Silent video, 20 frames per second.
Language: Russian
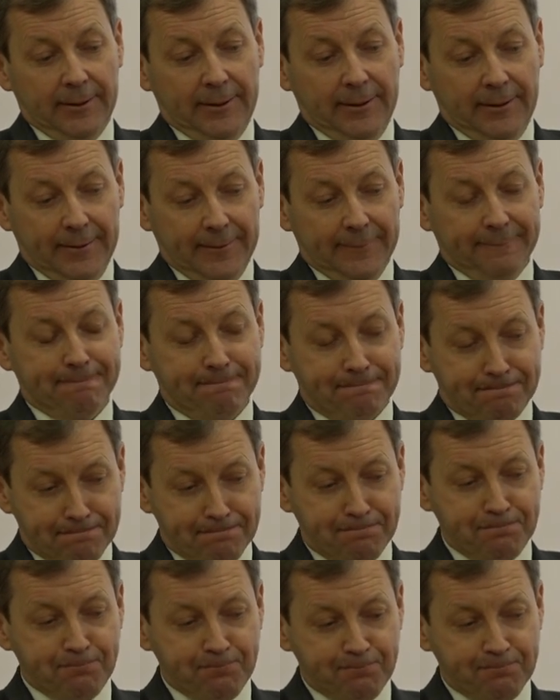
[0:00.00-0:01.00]
И
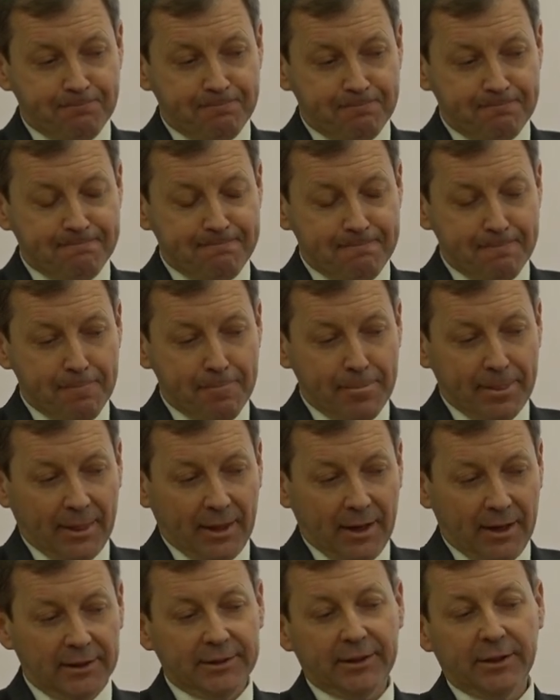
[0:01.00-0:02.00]

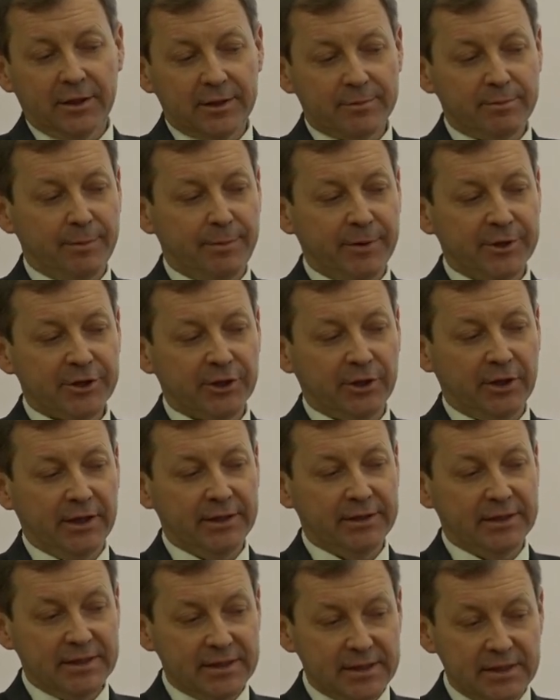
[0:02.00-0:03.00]
хотелось бы
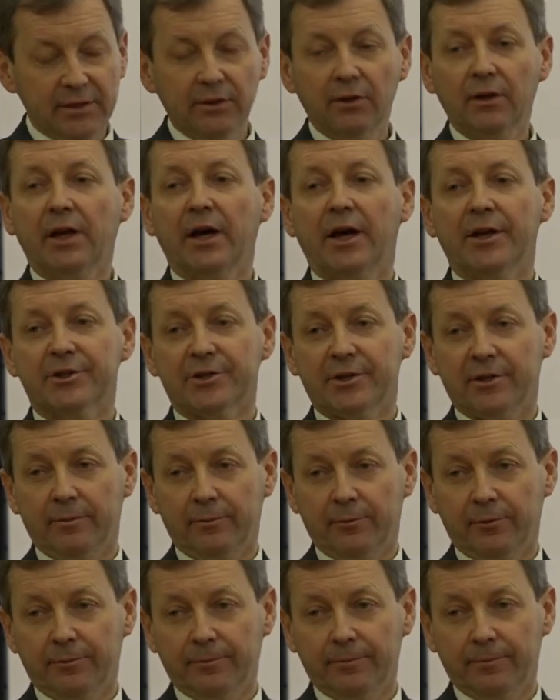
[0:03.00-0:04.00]
пожелать сил каждому.